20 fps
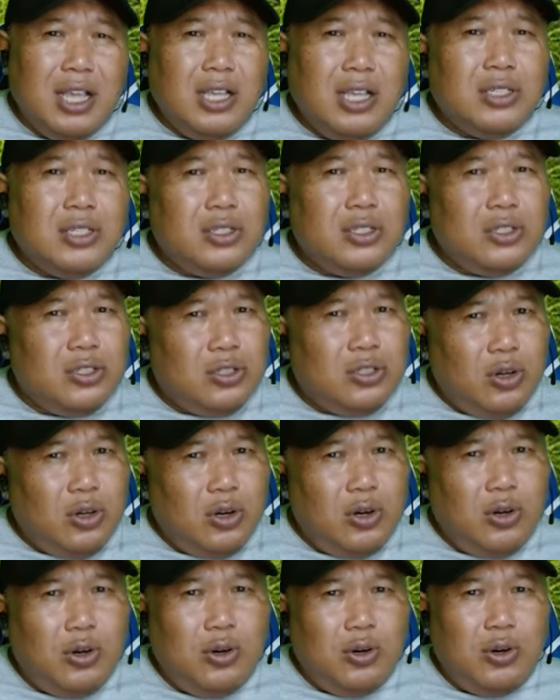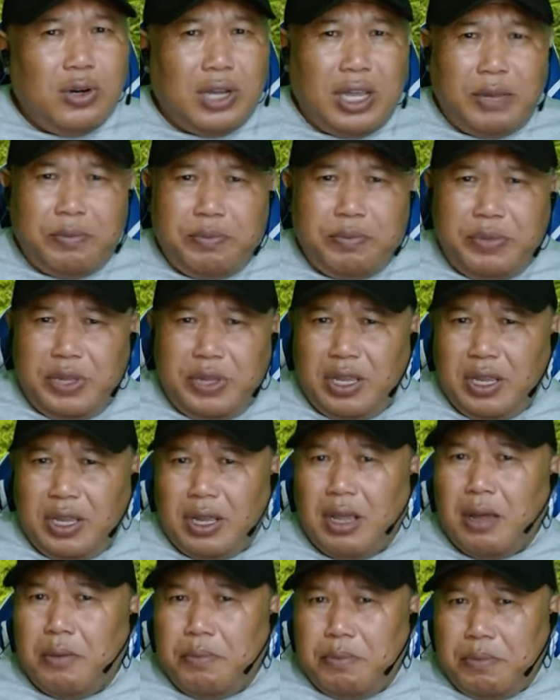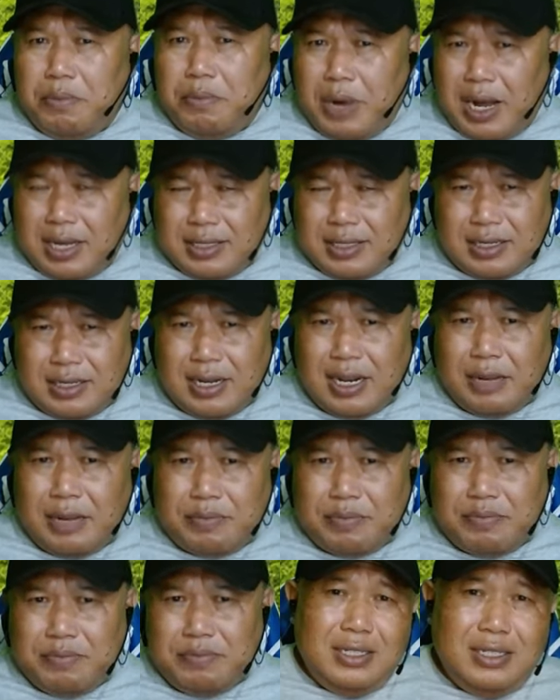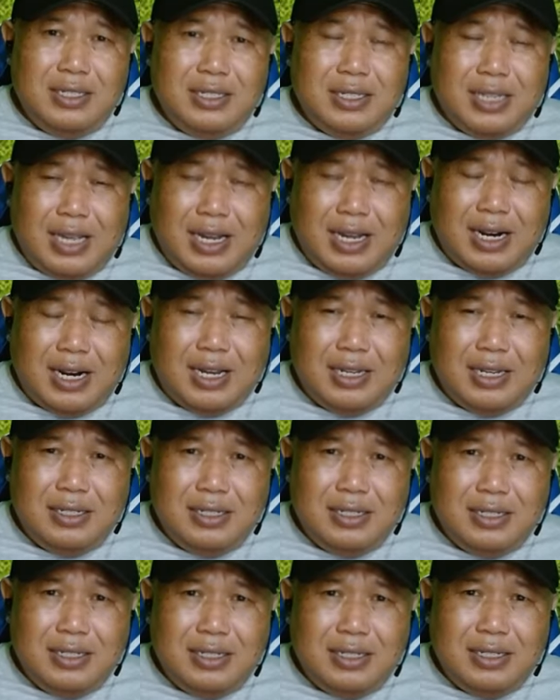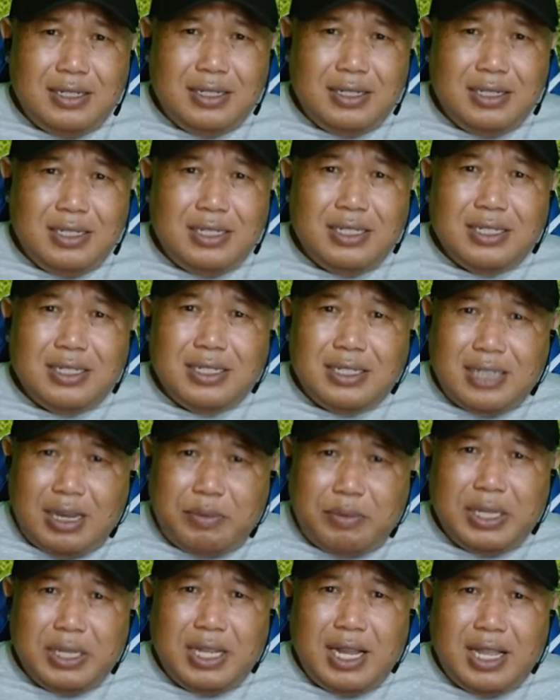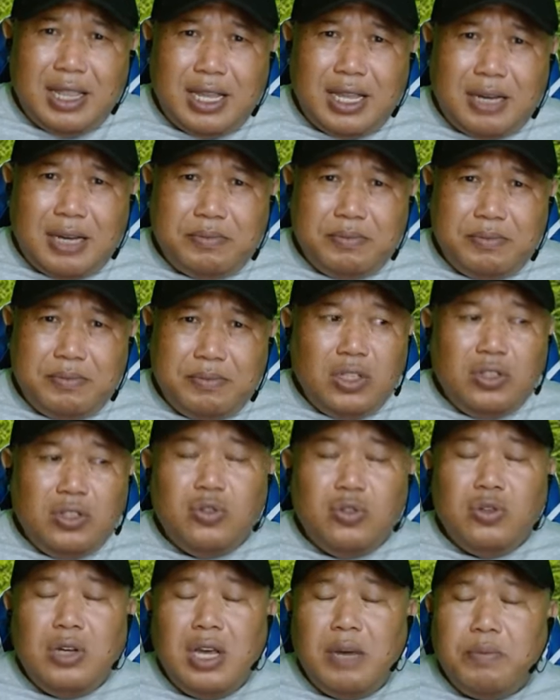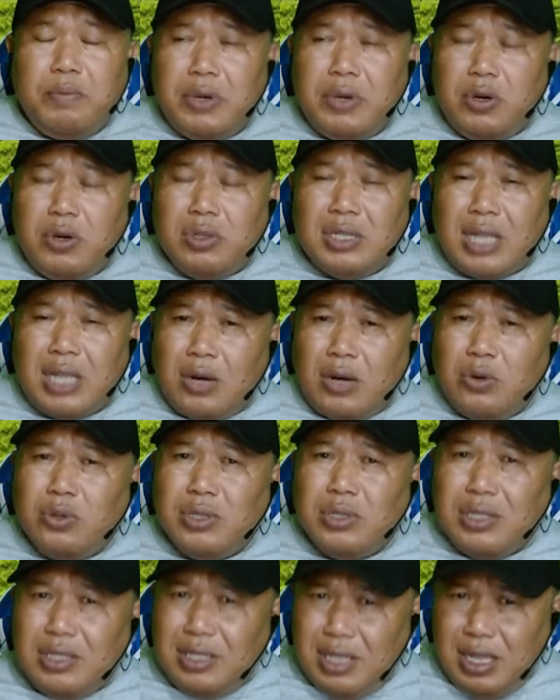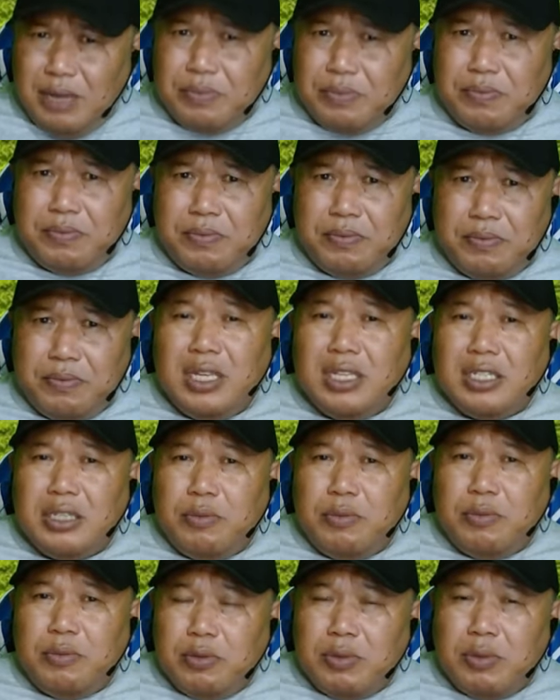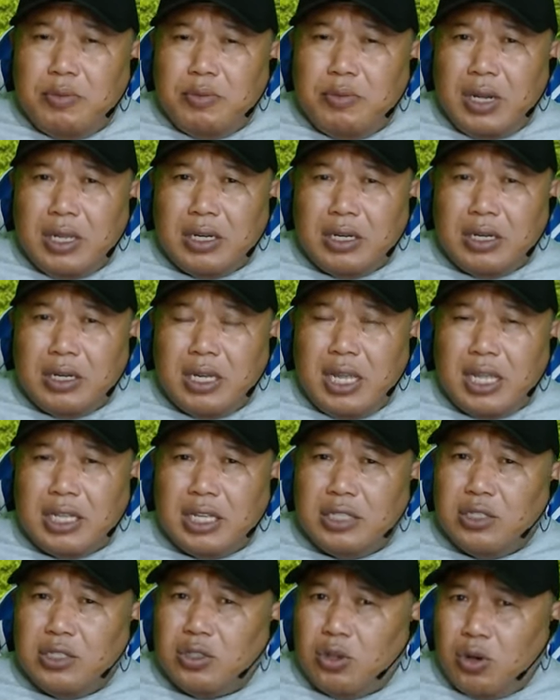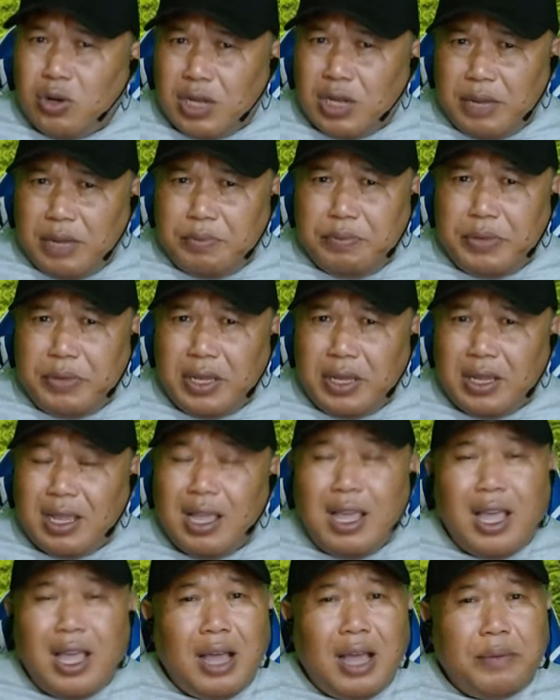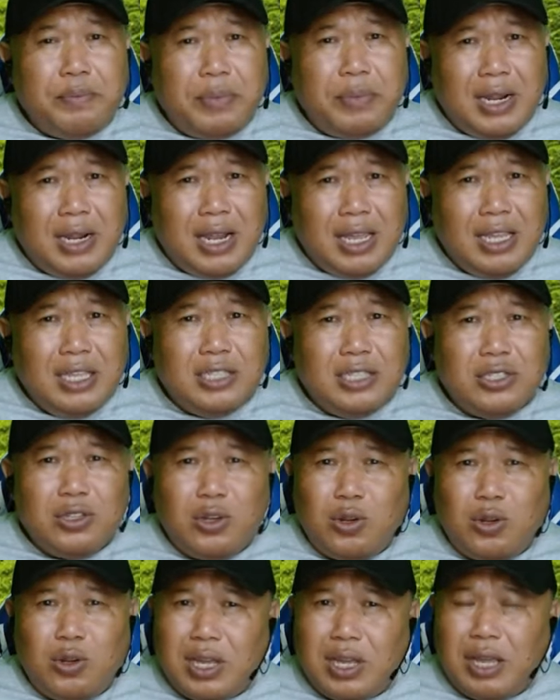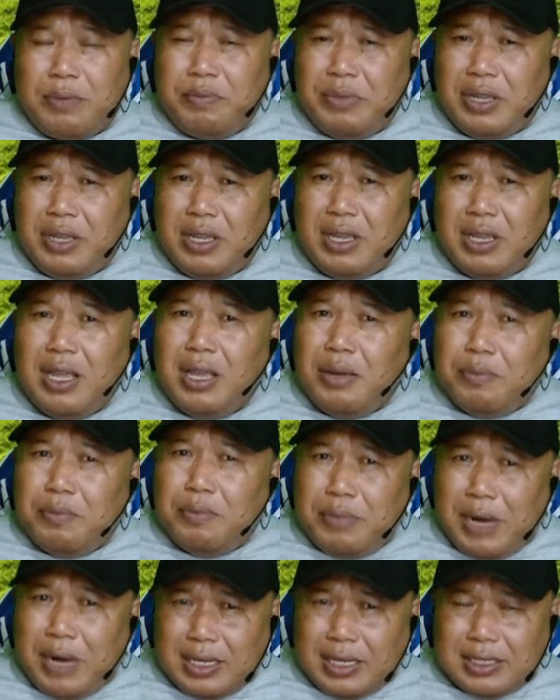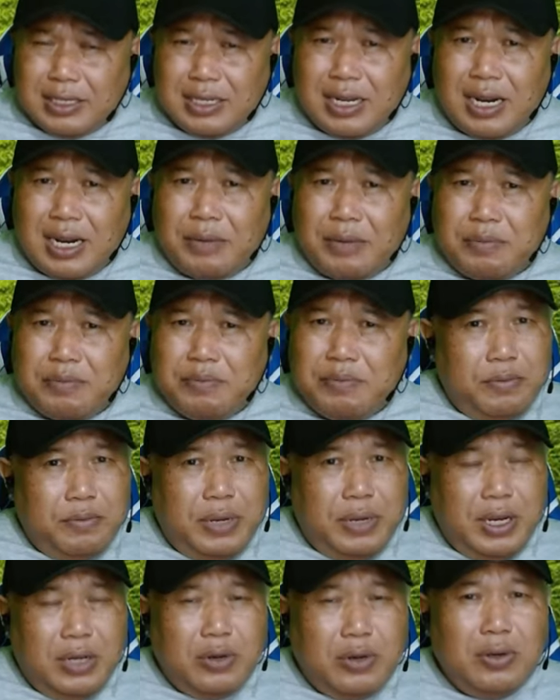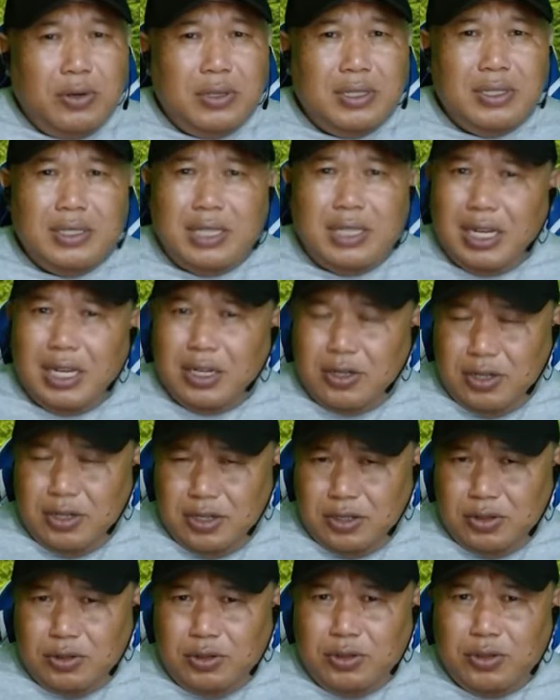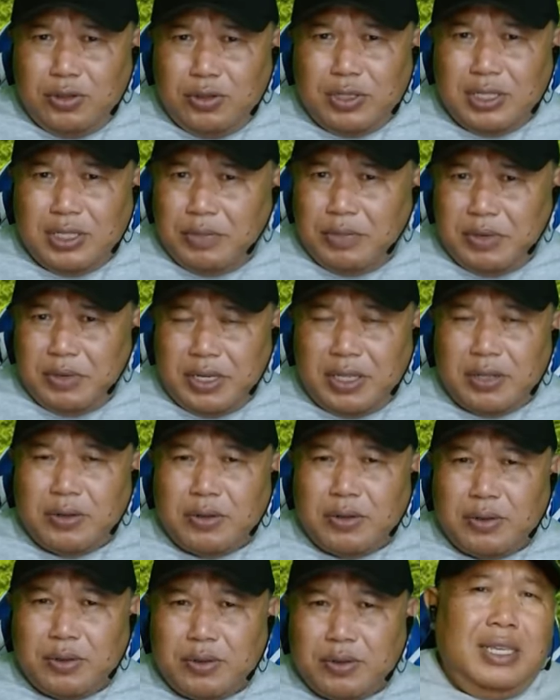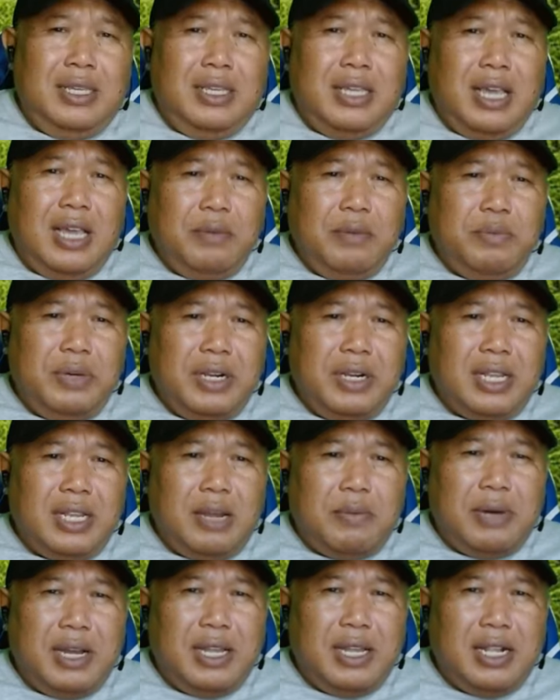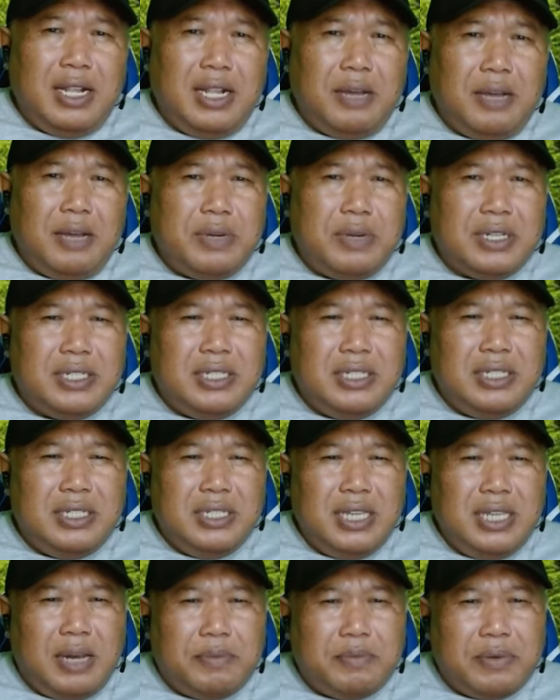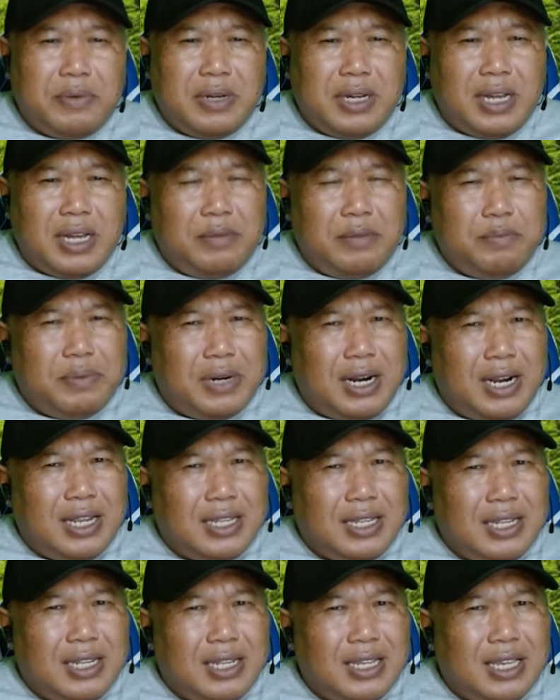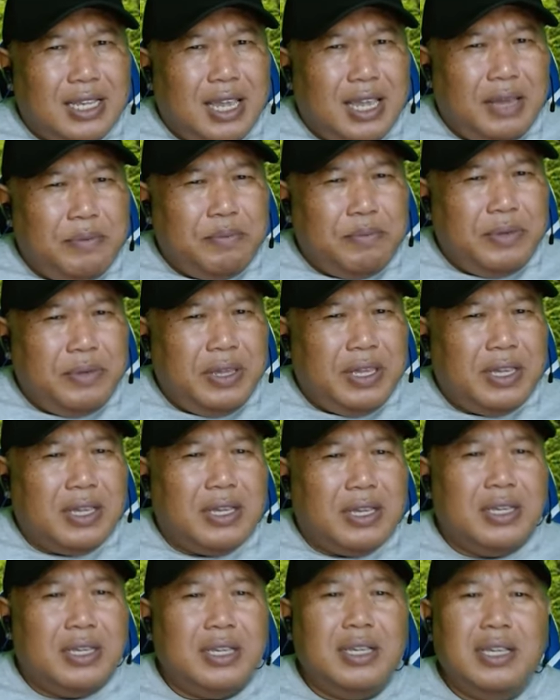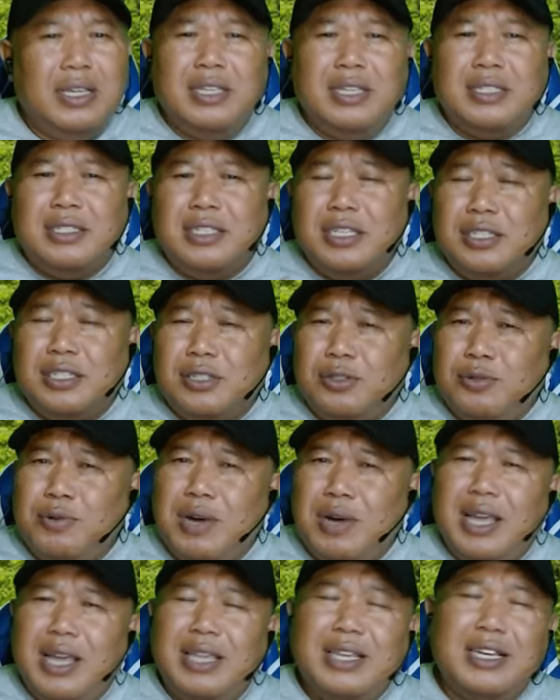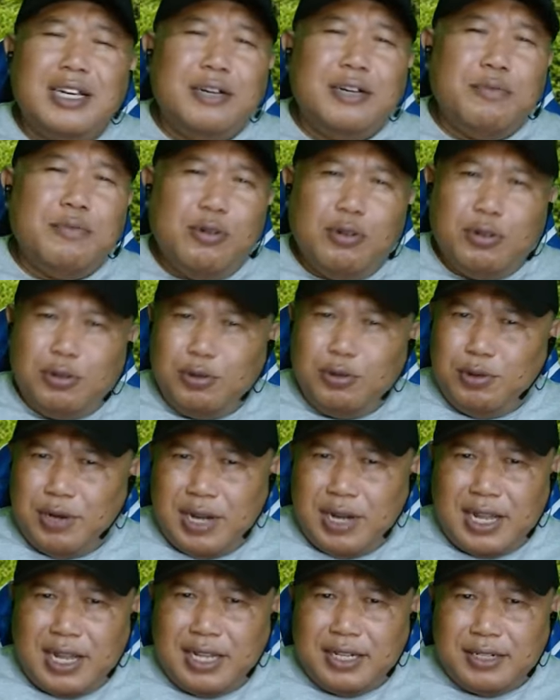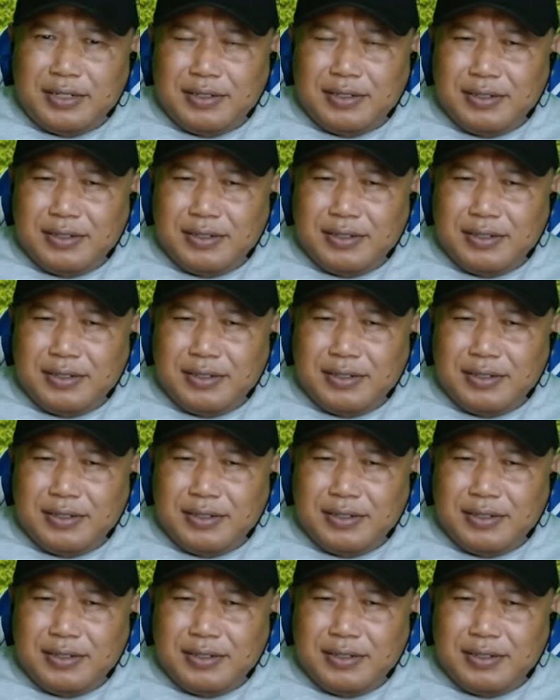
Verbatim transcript: solo camping bus grab. Sekarang, sahabat alam juga perlu tahu tip sebelum memulai kegiatan solo camping, apalagi solo camping bus grab. Berikut dari ketujuh tip itu. Yang pertama adalah persiapkan peralatan camping sesuai kebutuhan